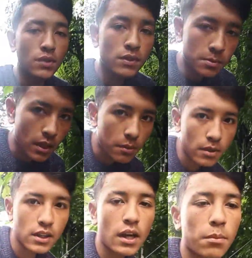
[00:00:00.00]
ऑफिस में काम
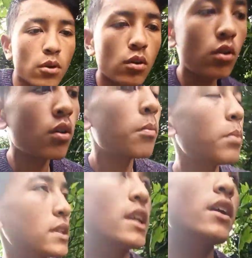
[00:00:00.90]
करते हैं आप लोग को
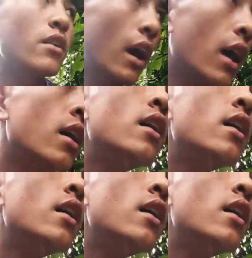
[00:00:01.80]
पता नहीं होगा